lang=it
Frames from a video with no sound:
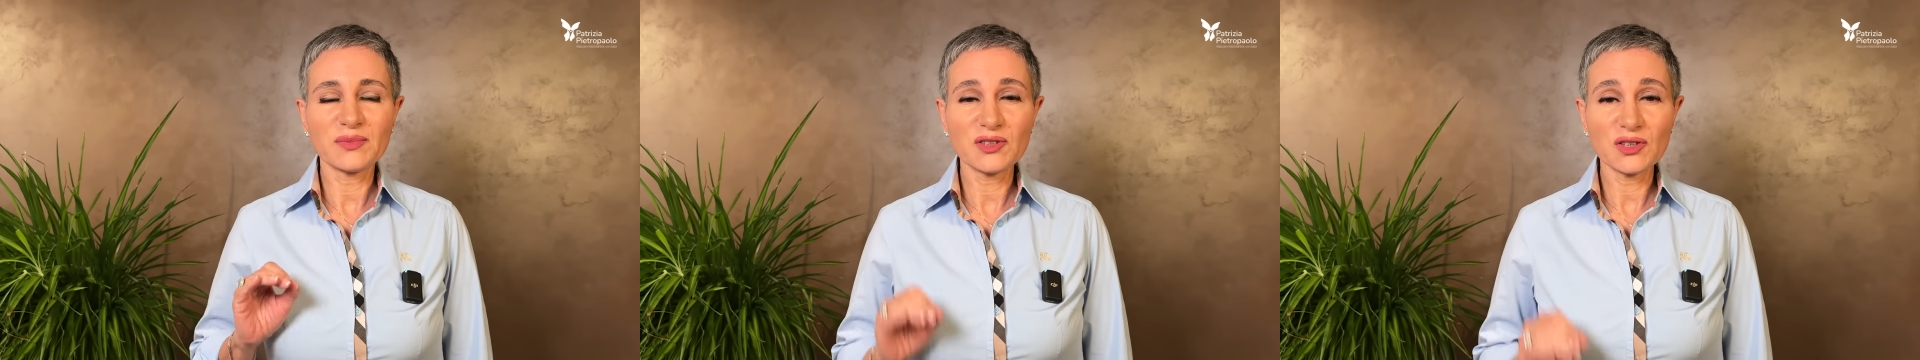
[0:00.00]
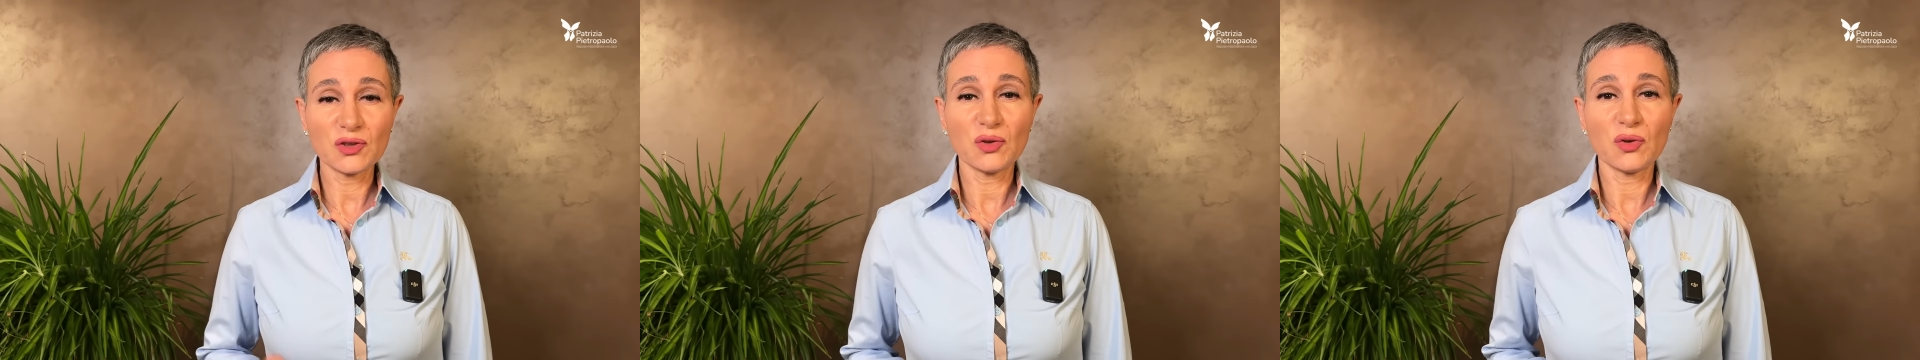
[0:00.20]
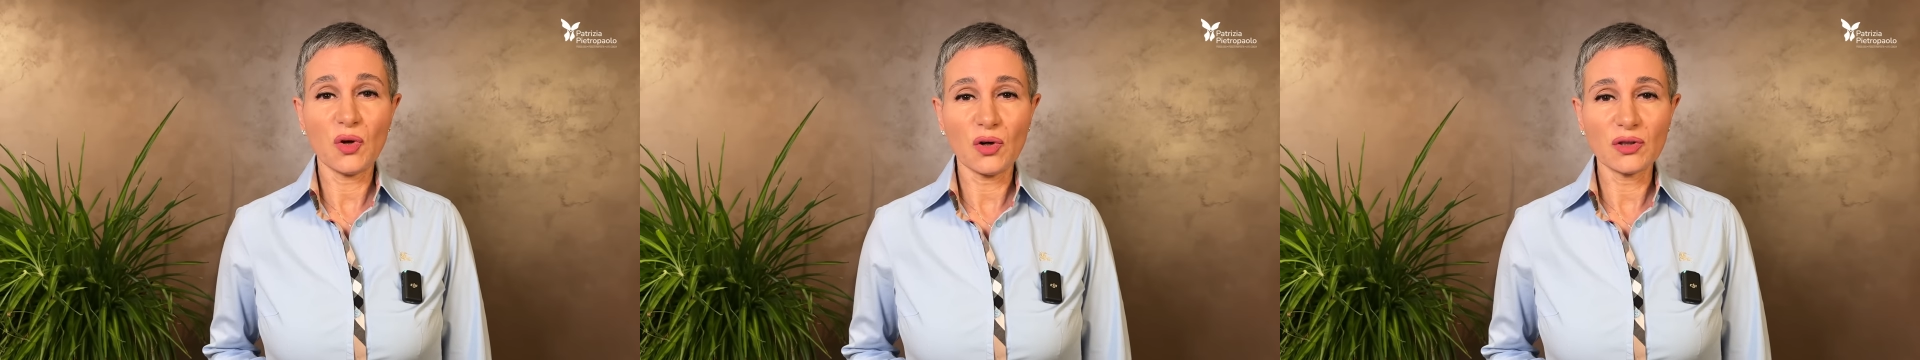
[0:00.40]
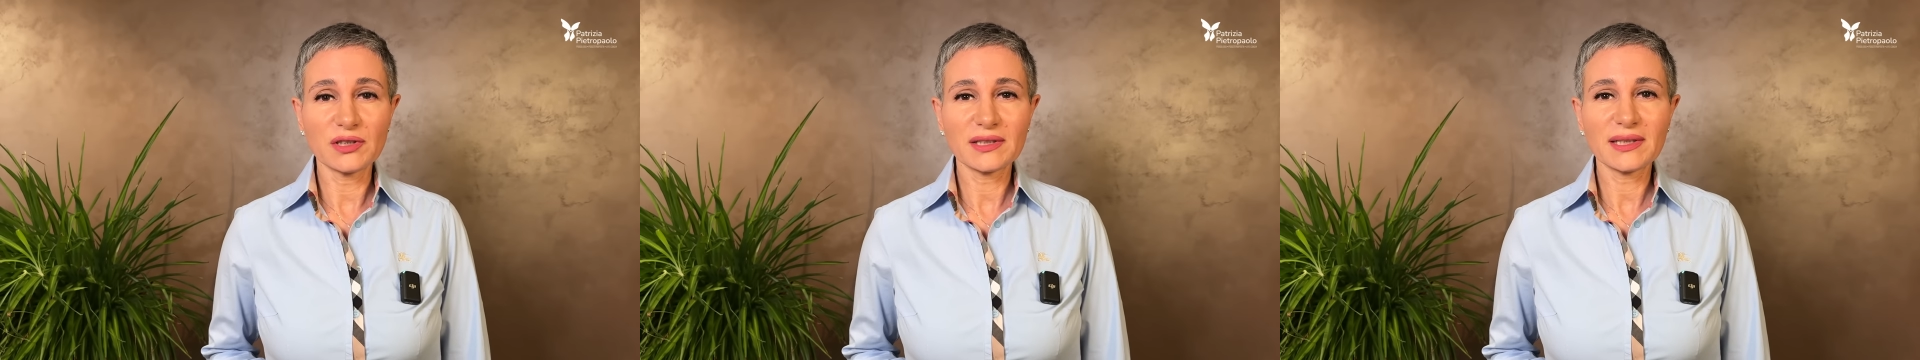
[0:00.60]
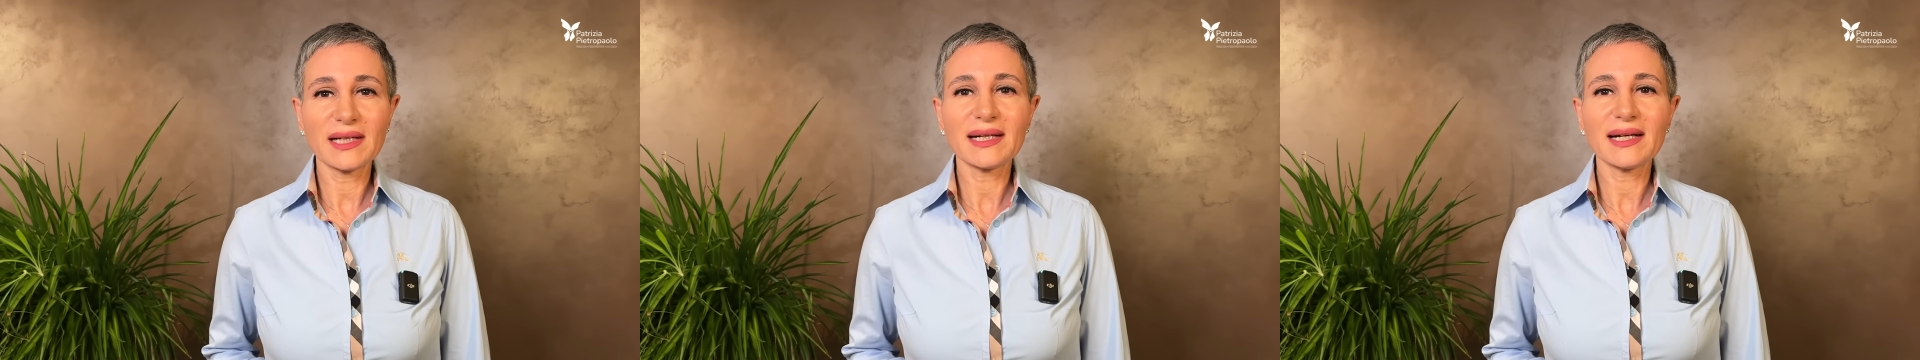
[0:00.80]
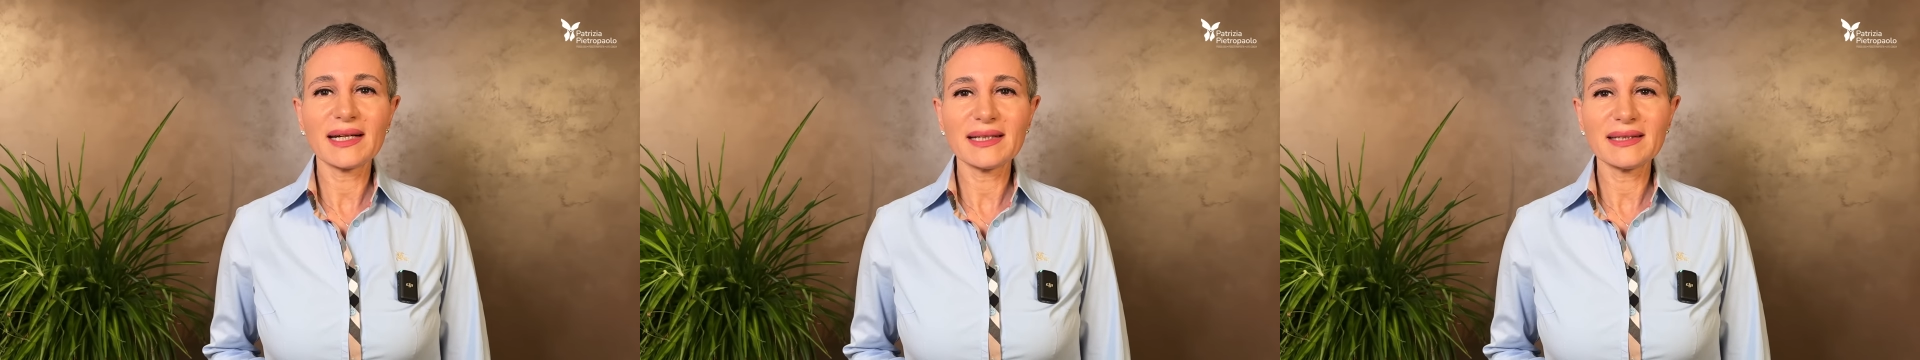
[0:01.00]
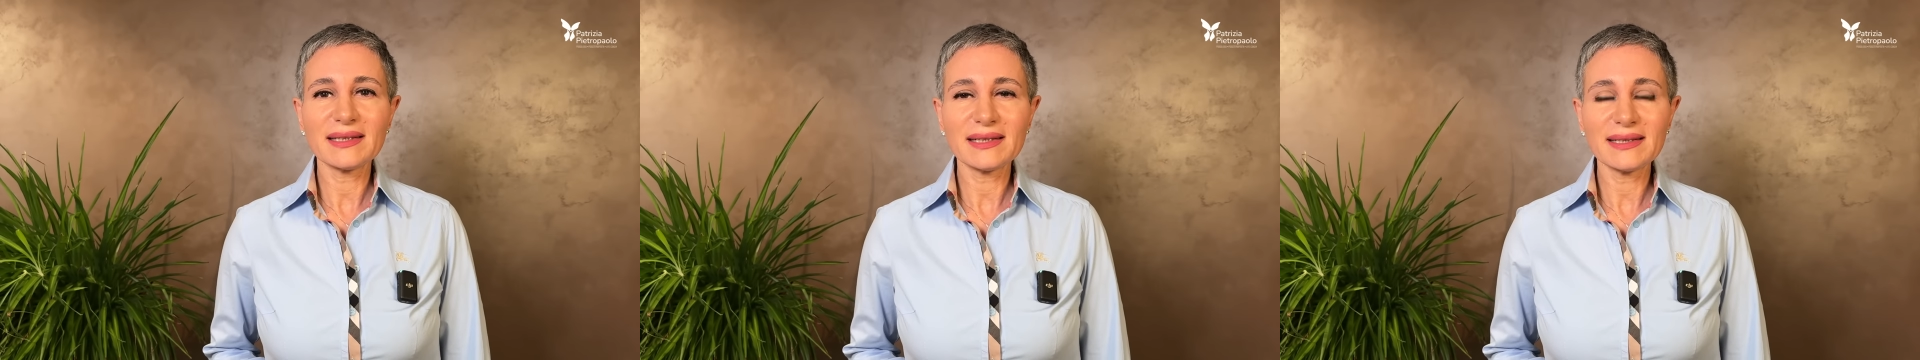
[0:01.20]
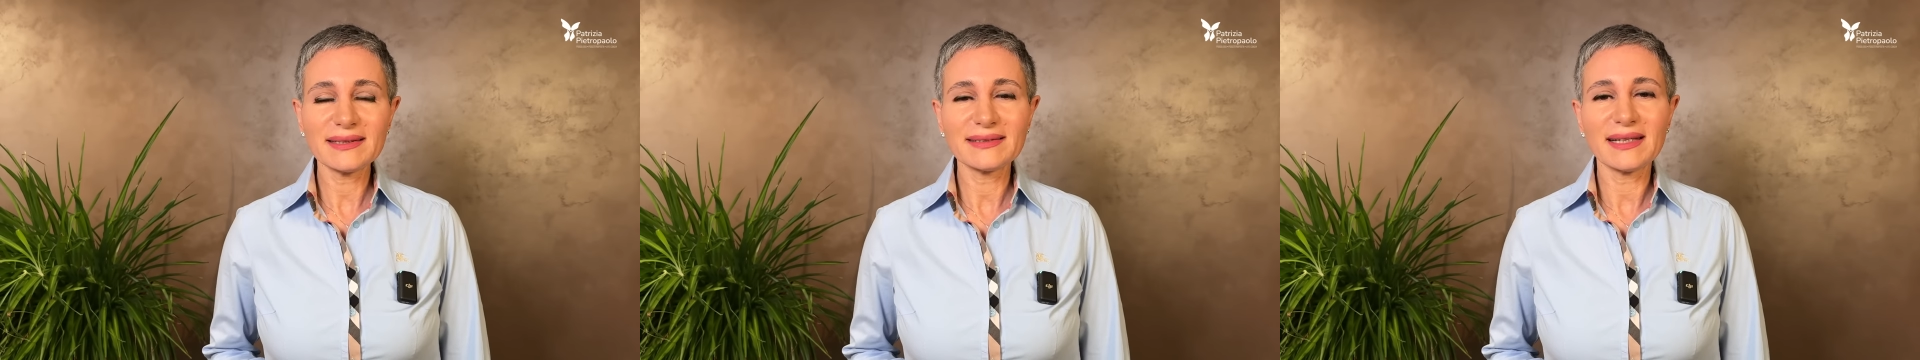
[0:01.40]
psicologica
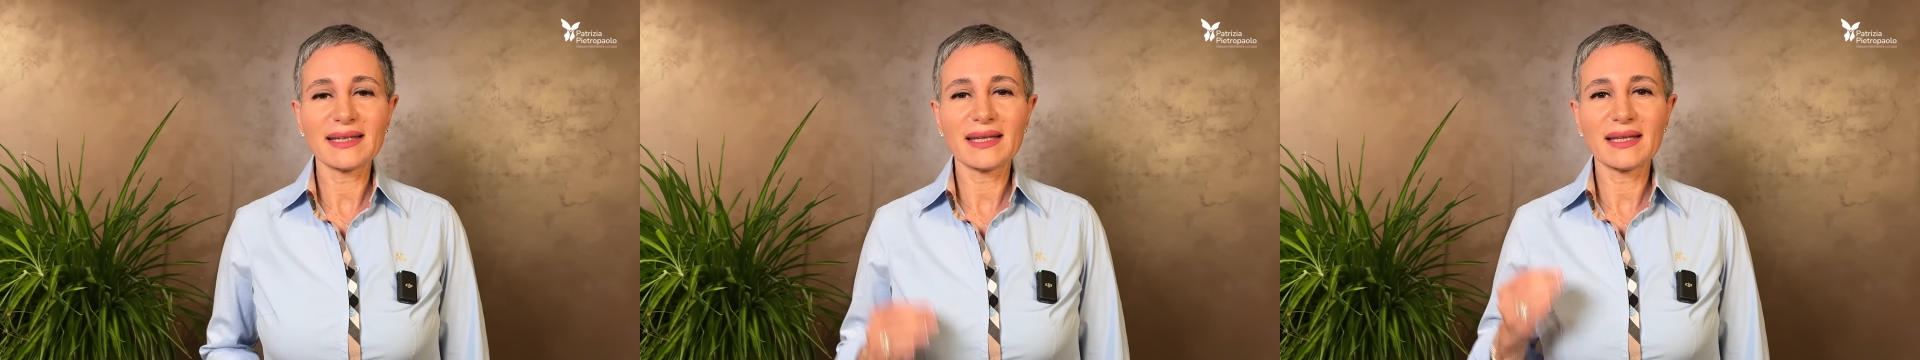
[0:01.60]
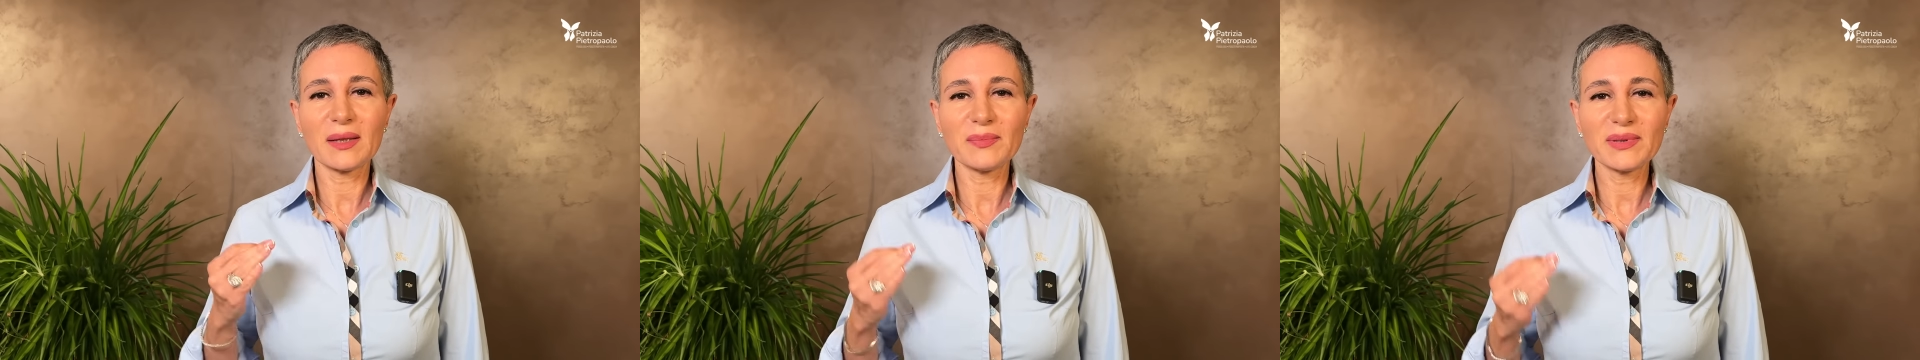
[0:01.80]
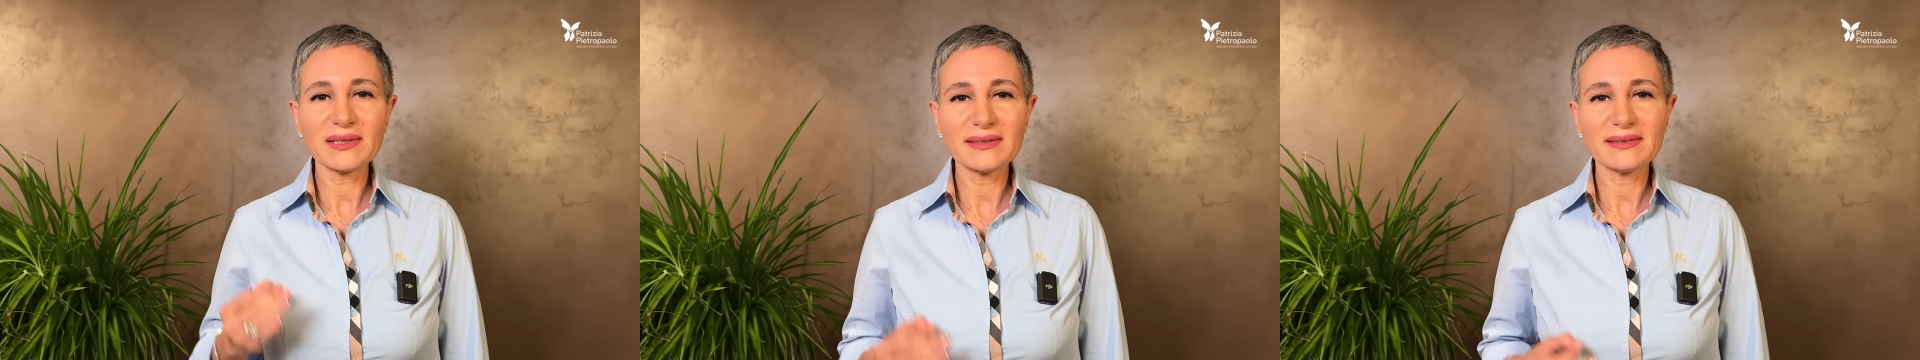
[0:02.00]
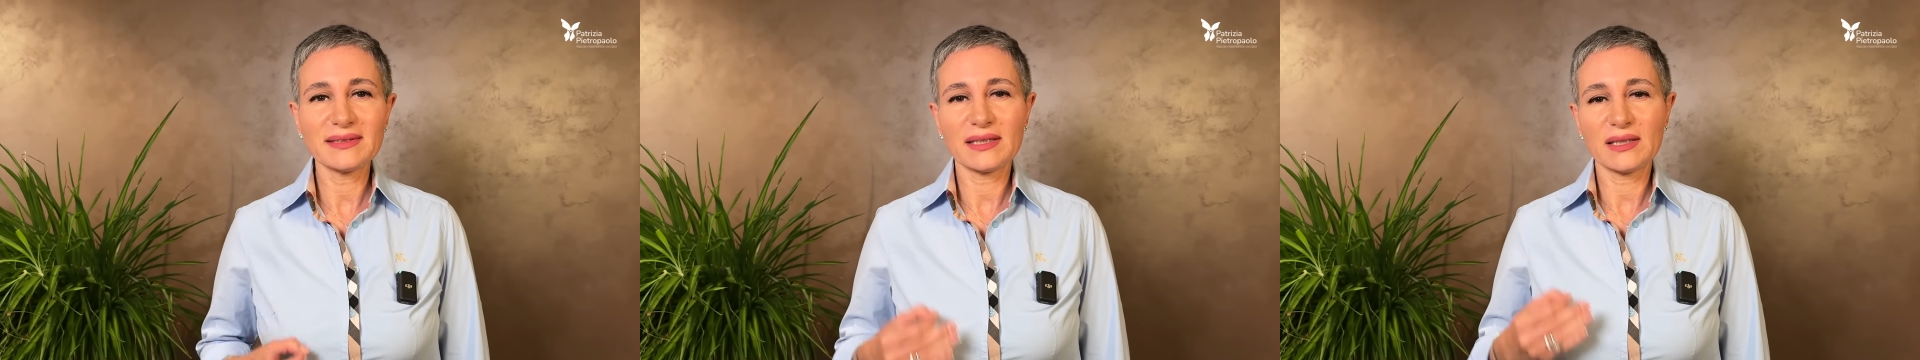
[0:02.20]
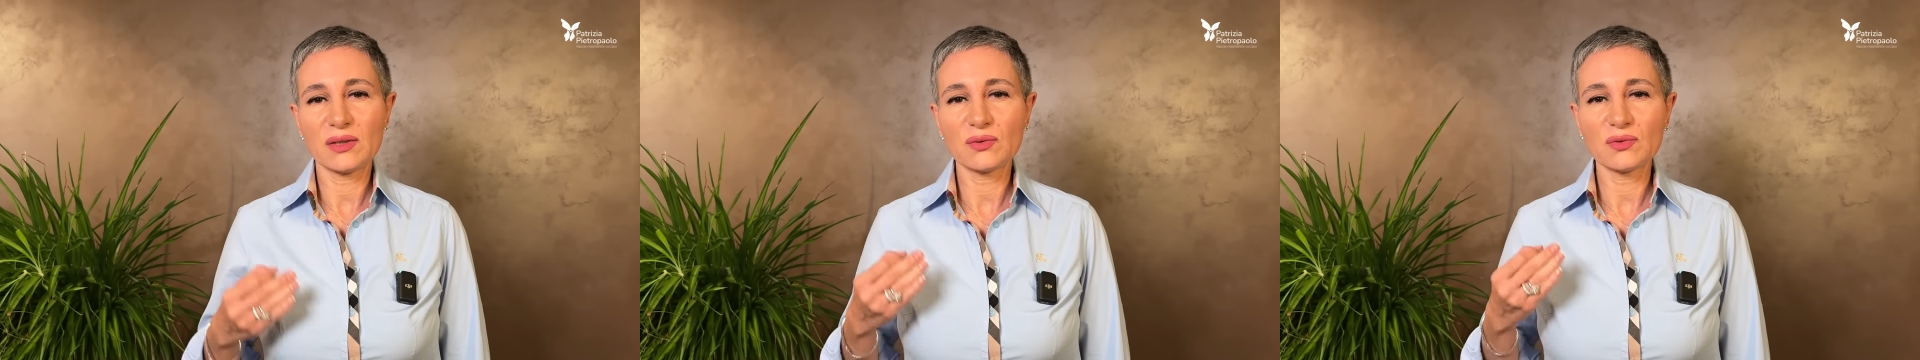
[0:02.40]
caratterizzata da pensieri